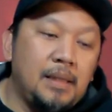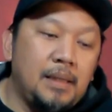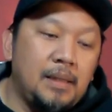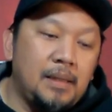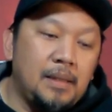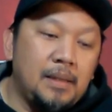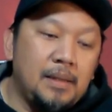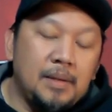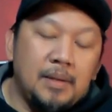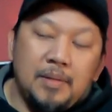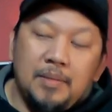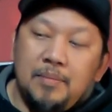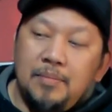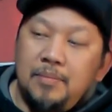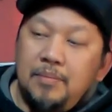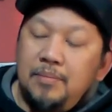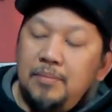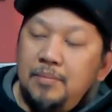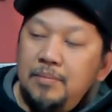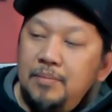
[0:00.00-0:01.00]

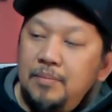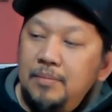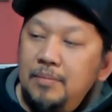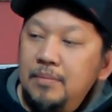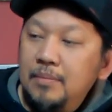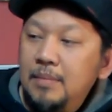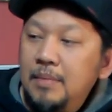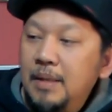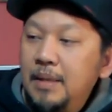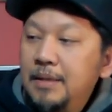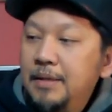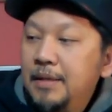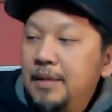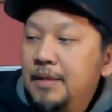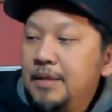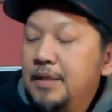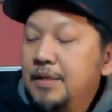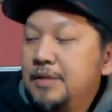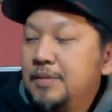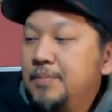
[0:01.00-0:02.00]
um, I
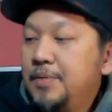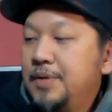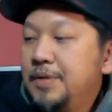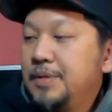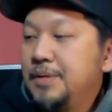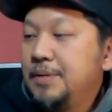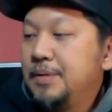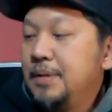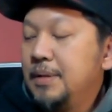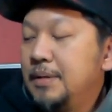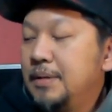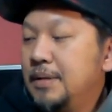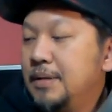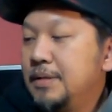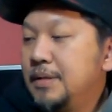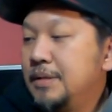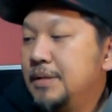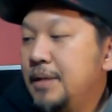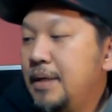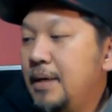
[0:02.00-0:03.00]
think this vers
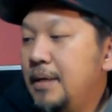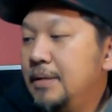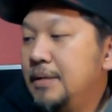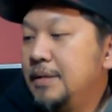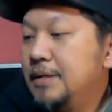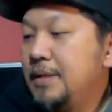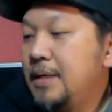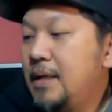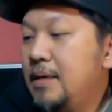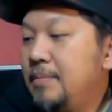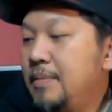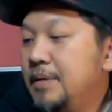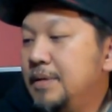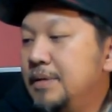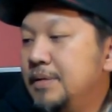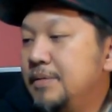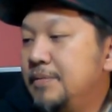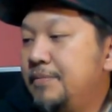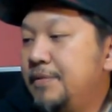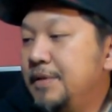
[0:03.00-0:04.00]
this is this
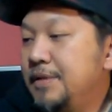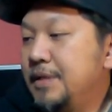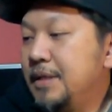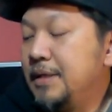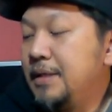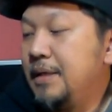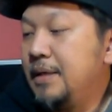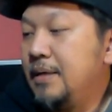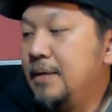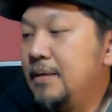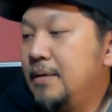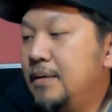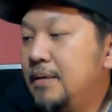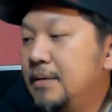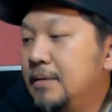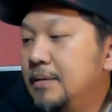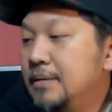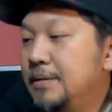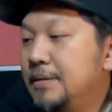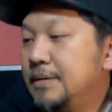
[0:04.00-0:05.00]
helmet is versatile
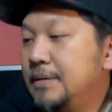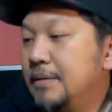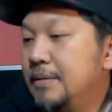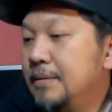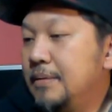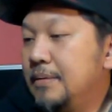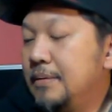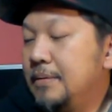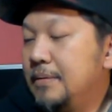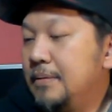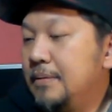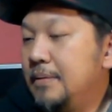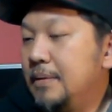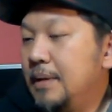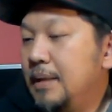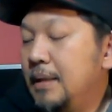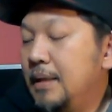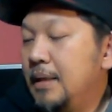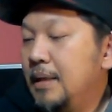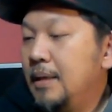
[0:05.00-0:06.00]
so
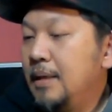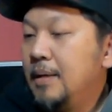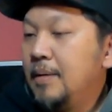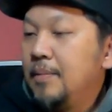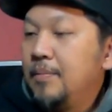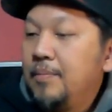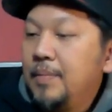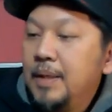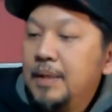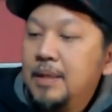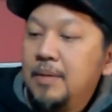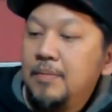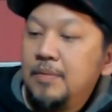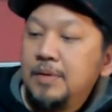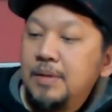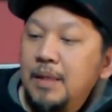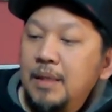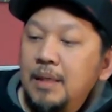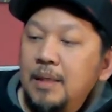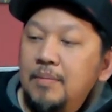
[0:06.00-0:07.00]
pwede mo
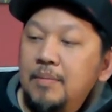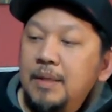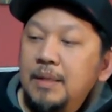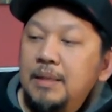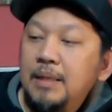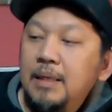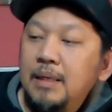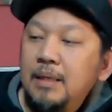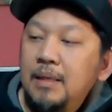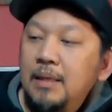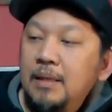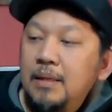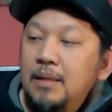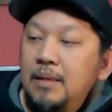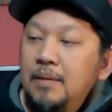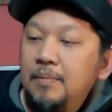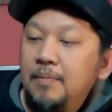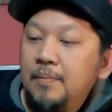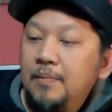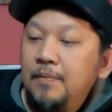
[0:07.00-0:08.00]
siyang gamitin
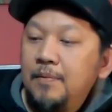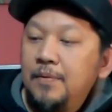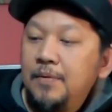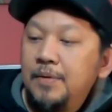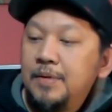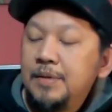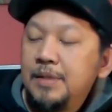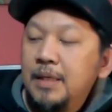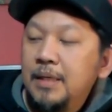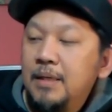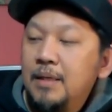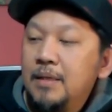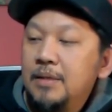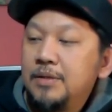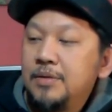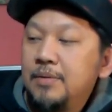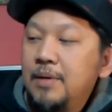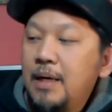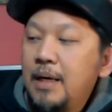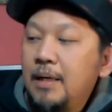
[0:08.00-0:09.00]
uh, for single
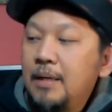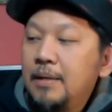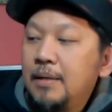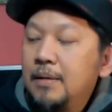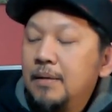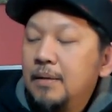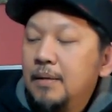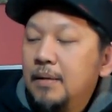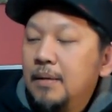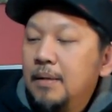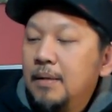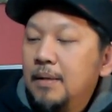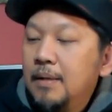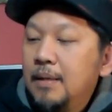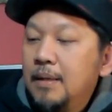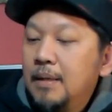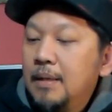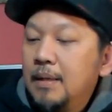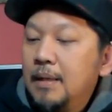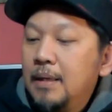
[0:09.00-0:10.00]
track
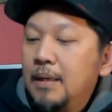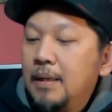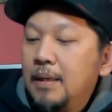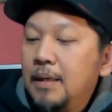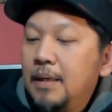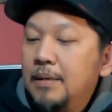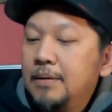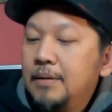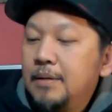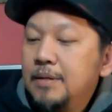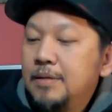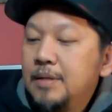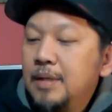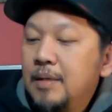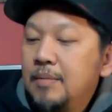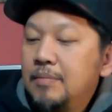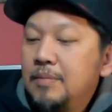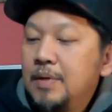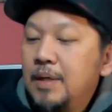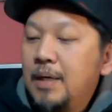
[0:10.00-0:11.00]
Uh, at the
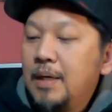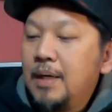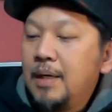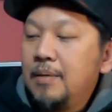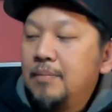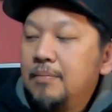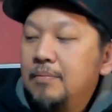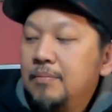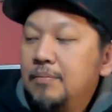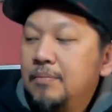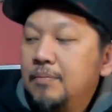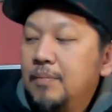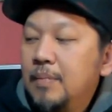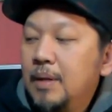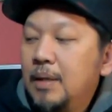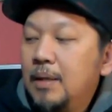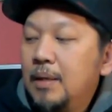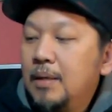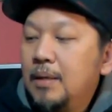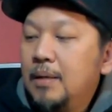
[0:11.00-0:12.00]
same time,
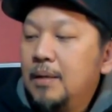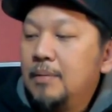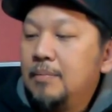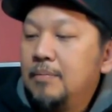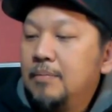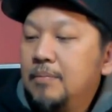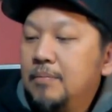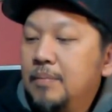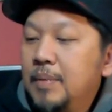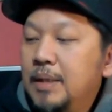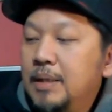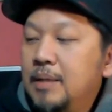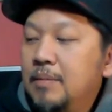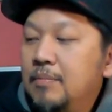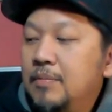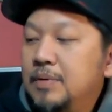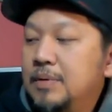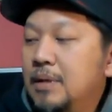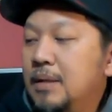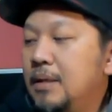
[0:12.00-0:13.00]
um, pwede
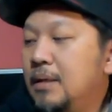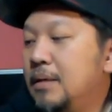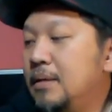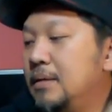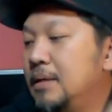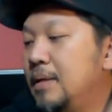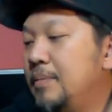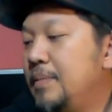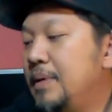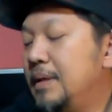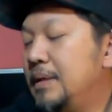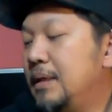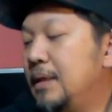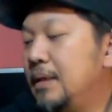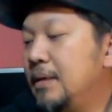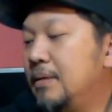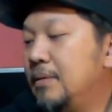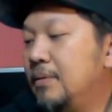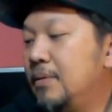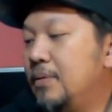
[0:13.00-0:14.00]
mo siyang
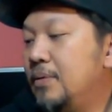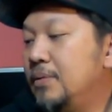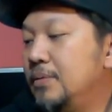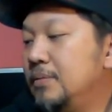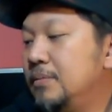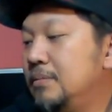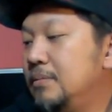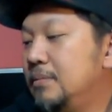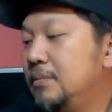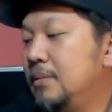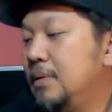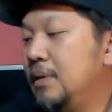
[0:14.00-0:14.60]
gamitin road